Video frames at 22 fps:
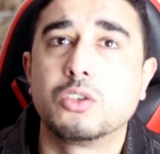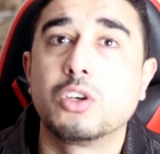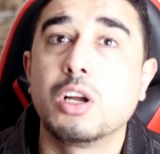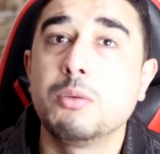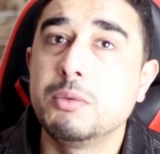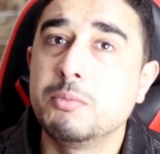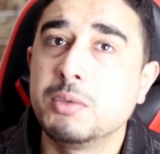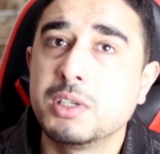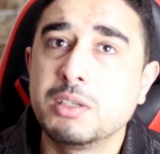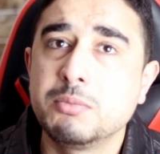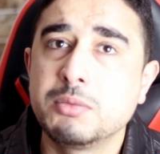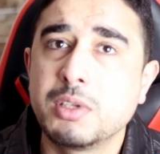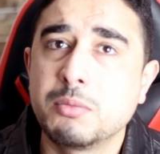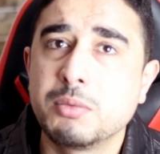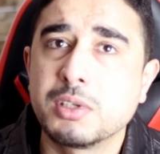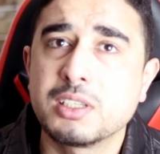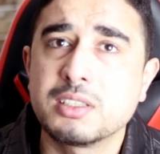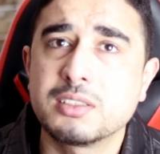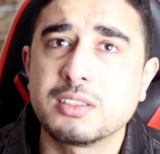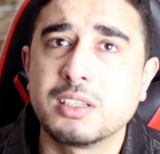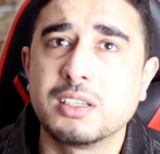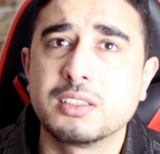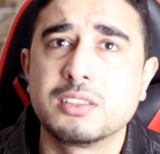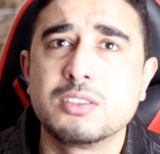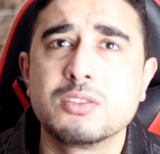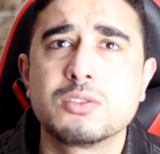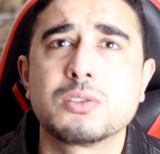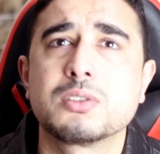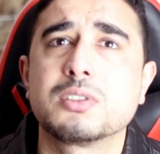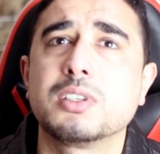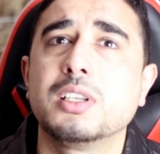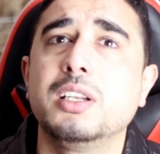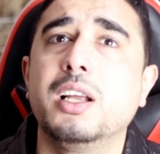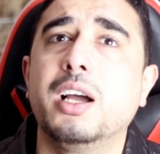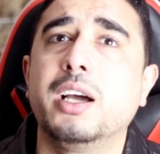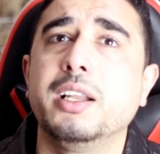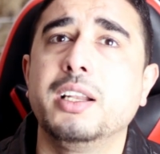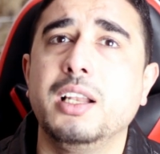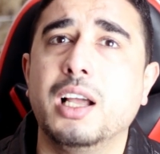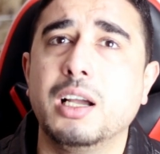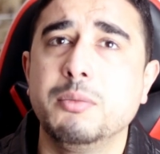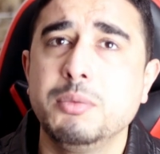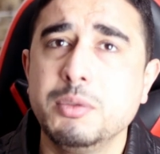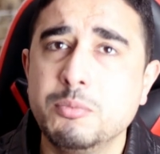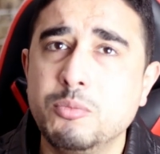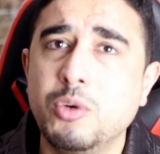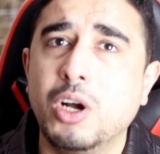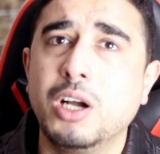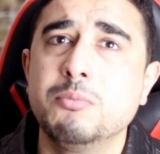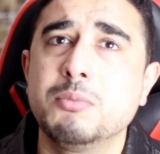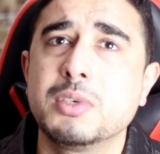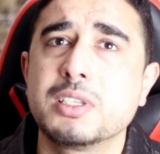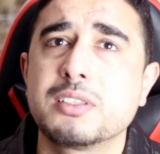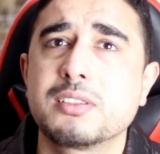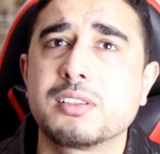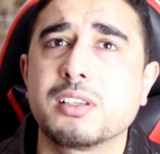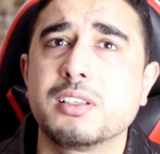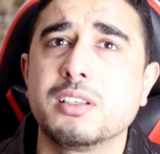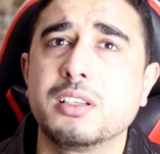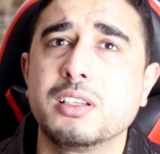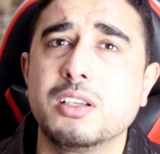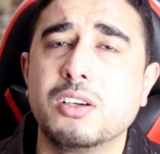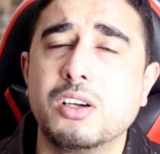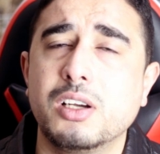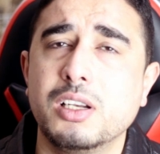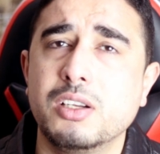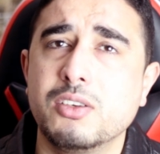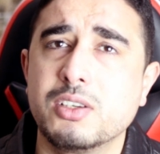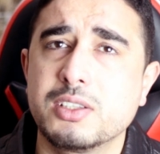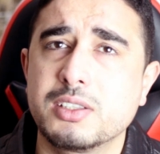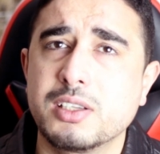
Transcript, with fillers: وقبل ما نبدا بالقصه لا تنسوا الصلاه على الحبيب محمد صلى الله عليه